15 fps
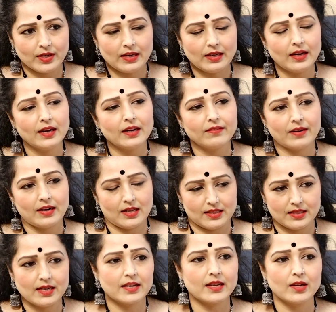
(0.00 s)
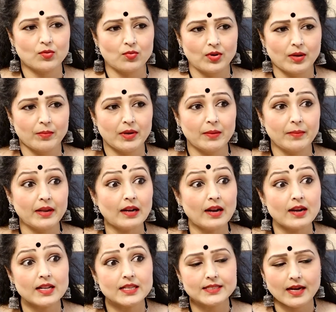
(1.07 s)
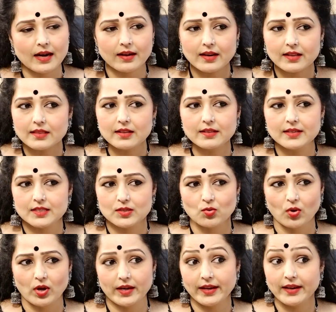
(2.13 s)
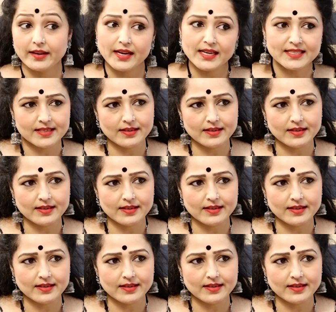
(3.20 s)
ఇలాంటి వాళ్ళందరికీ కూడా మనం ఎలాంటి జాగ్రత్తలు తీసుకోవాలి హెయిర్ అండ్